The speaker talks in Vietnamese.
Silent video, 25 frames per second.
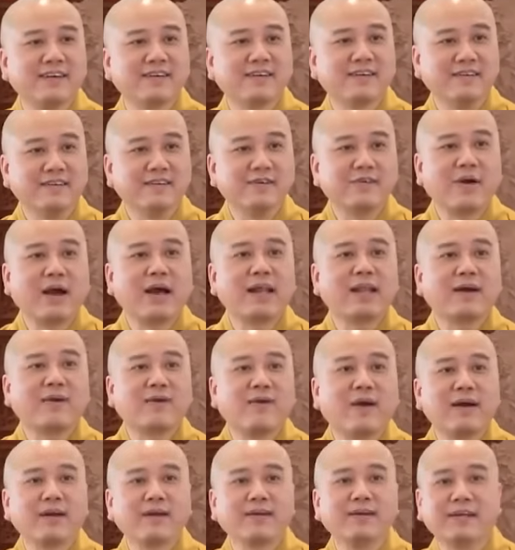cửa khóa là
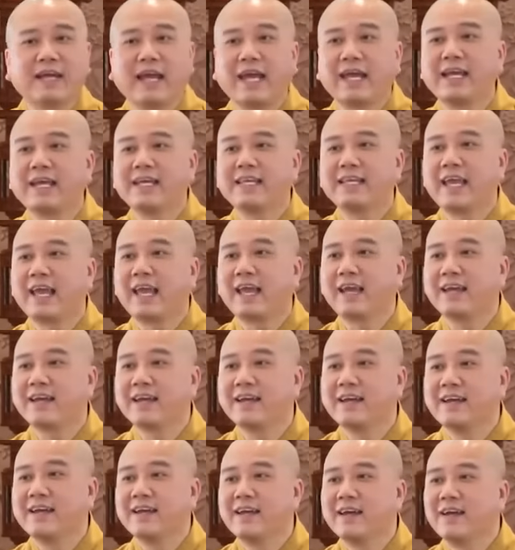khóa người ngay hay gian
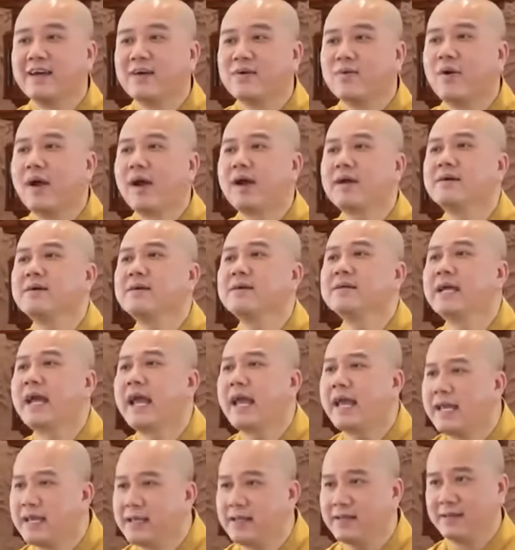khóa người
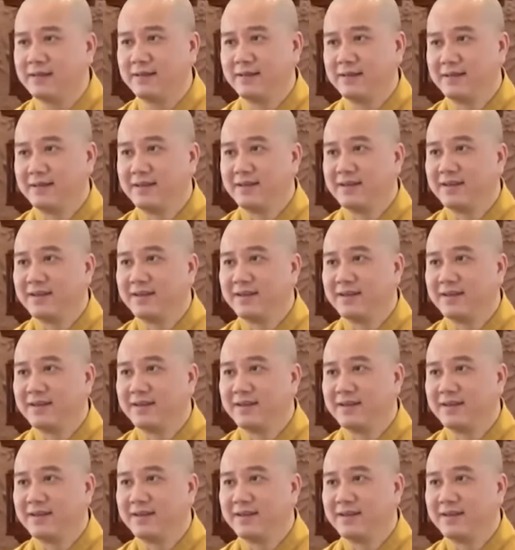ngay